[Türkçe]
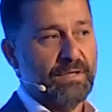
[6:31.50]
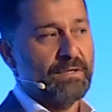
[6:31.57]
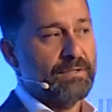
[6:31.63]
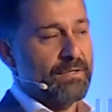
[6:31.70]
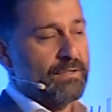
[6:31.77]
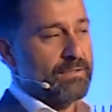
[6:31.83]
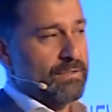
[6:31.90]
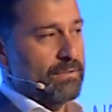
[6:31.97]

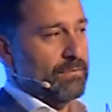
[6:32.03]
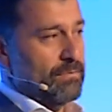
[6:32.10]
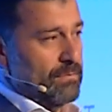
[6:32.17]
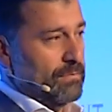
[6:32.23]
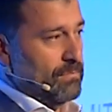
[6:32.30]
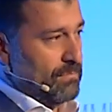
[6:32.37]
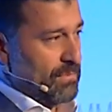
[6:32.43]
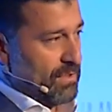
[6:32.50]
kadar
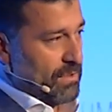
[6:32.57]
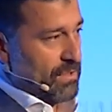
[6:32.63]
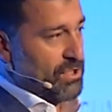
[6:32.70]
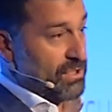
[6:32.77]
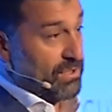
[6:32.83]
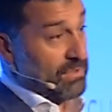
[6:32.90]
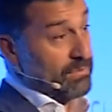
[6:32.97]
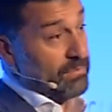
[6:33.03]

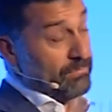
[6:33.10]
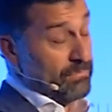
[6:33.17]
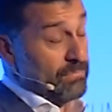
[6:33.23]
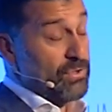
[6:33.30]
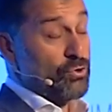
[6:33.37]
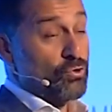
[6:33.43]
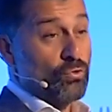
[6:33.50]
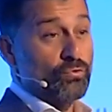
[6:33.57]

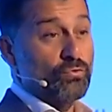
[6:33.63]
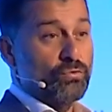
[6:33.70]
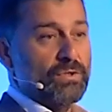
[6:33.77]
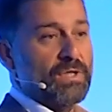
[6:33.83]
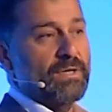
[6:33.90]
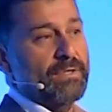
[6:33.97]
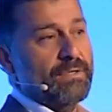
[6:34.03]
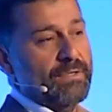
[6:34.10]
açılmış olduğunu
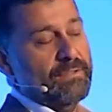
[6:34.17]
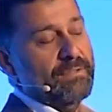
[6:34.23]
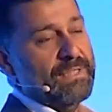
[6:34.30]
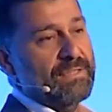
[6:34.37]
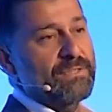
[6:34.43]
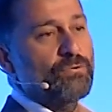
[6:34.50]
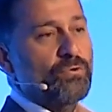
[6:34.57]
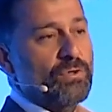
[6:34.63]
daha da
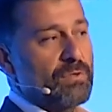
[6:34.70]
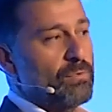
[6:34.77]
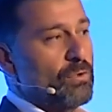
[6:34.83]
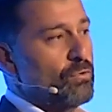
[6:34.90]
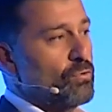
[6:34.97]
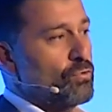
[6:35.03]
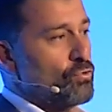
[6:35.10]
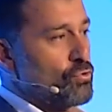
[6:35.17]
net
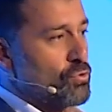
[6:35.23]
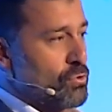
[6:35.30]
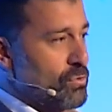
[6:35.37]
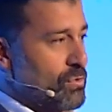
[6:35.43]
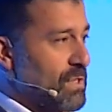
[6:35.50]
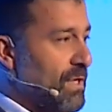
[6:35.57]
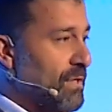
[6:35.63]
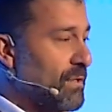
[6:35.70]
görebiliyoruz.
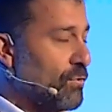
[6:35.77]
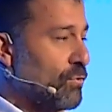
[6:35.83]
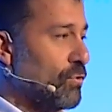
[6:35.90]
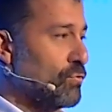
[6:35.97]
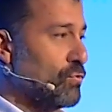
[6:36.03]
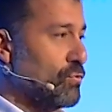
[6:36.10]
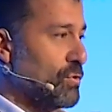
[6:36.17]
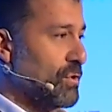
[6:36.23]
Sağda
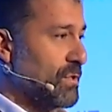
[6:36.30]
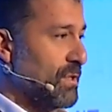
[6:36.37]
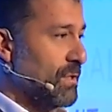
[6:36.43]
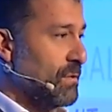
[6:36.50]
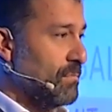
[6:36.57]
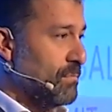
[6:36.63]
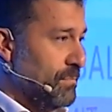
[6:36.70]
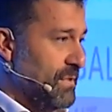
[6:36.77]
gördüğünüz
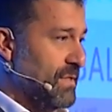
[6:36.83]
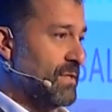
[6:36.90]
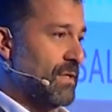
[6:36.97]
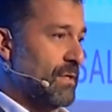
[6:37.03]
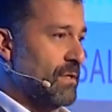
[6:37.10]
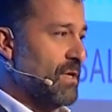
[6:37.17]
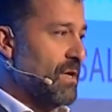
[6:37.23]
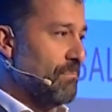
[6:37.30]
işte
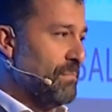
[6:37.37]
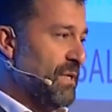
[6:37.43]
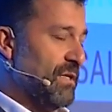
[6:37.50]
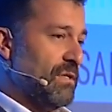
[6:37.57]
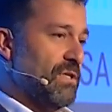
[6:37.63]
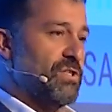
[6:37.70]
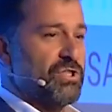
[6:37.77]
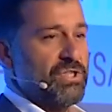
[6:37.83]
bizde
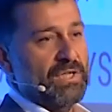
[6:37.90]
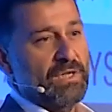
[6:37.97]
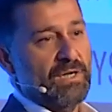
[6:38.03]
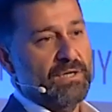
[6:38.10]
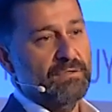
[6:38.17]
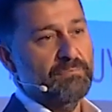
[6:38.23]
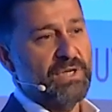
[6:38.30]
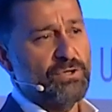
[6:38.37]
bir iş
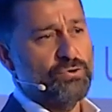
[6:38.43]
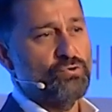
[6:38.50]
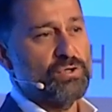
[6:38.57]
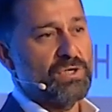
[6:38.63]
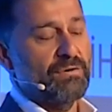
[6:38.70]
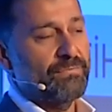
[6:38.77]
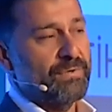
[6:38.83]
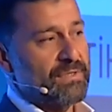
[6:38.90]
ilanı
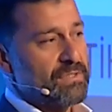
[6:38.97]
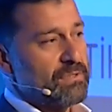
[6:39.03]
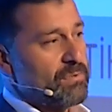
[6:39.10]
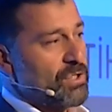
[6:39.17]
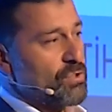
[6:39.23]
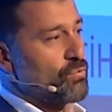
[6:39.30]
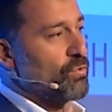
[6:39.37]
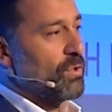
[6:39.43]
500'den fazla
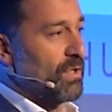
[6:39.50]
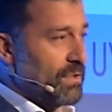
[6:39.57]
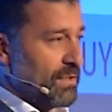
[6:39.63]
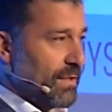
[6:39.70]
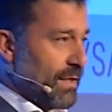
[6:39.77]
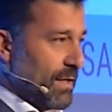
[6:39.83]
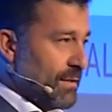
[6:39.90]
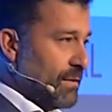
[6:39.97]
başvuru
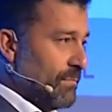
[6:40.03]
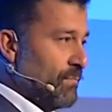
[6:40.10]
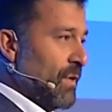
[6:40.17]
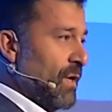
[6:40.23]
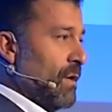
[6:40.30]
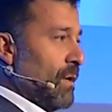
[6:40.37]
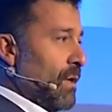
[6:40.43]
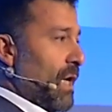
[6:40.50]
alırken
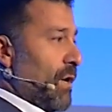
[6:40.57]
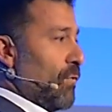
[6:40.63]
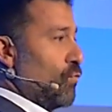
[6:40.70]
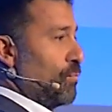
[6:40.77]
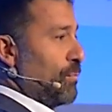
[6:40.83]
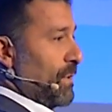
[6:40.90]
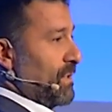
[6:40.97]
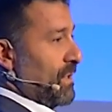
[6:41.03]

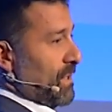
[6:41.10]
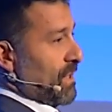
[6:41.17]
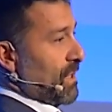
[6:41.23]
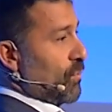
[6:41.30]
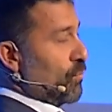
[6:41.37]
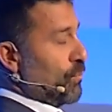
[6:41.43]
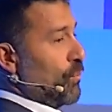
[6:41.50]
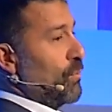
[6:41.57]
Avrupa'da,
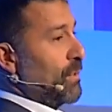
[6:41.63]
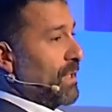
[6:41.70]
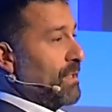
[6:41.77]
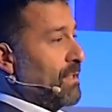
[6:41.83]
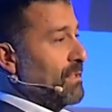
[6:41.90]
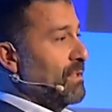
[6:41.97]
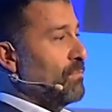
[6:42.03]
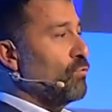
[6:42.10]
Avrupa
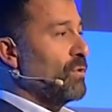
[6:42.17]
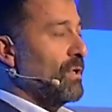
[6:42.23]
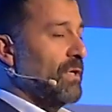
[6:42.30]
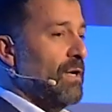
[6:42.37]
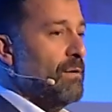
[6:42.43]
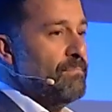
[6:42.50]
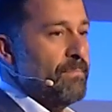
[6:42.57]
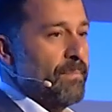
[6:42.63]
ülkelerinde bu
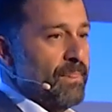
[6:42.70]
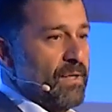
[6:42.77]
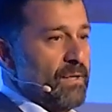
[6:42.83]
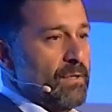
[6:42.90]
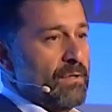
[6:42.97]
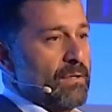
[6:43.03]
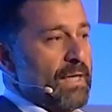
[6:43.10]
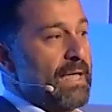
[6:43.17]
rakam
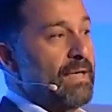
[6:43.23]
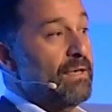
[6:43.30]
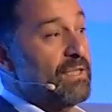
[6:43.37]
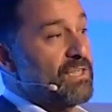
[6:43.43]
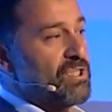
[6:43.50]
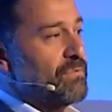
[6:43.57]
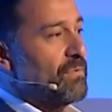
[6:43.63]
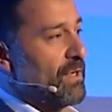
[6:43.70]
50
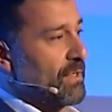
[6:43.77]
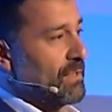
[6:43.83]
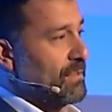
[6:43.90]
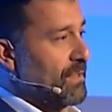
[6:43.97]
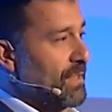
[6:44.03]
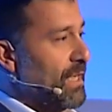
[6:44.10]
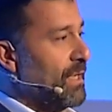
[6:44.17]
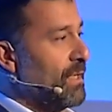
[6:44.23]

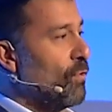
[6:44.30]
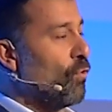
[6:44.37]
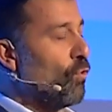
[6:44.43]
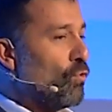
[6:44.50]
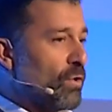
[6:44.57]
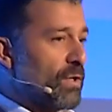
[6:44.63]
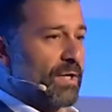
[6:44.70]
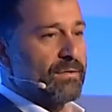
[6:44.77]
civarında. Yani
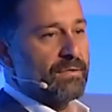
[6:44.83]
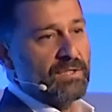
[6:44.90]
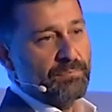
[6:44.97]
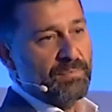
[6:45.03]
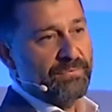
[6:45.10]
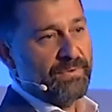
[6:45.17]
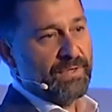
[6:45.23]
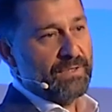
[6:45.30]
10 katlık
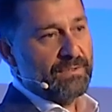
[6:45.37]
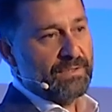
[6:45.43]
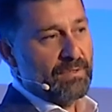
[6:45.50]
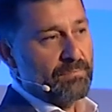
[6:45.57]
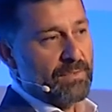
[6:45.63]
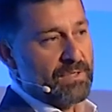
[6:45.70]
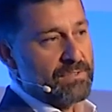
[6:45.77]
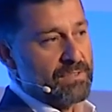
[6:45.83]
bir
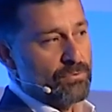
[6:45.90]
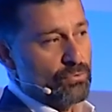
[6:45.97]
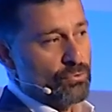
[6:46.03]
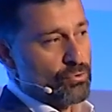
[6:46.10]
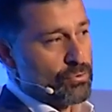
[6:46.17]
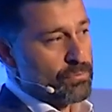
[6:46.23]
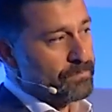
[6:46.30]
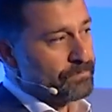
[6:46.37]
farktan bahsediyoruz.